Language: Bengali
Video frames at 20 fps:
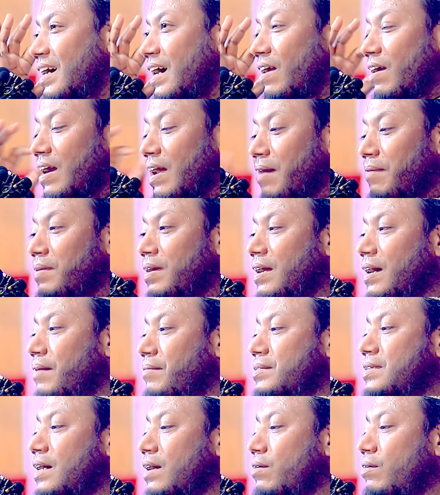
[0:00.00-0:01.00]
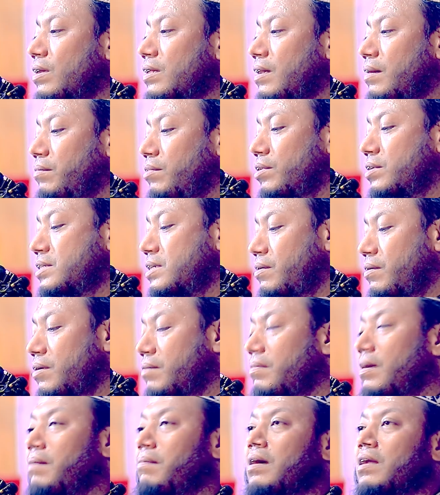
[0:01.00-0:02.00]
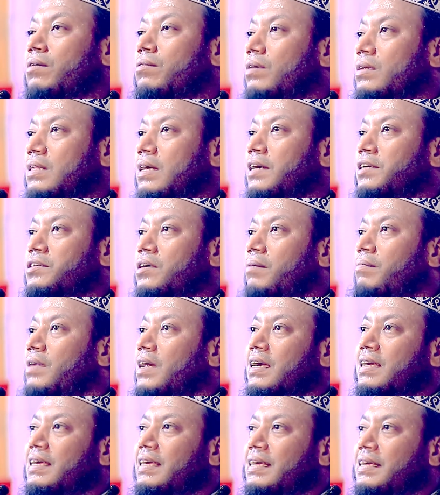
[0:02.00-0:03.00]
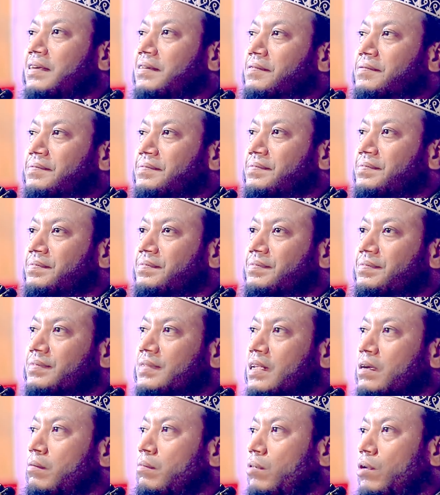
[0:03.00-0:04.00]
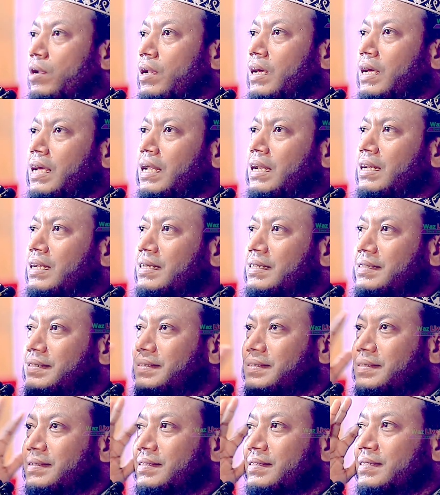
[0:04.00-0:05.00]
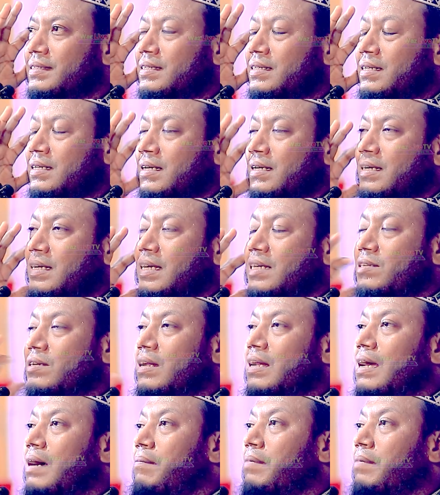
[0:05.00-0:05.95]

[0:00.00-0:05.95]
কারণ আমির হামসা কথা বলছে ওর বাবার কথা সব নাকি বলেন এই জন্য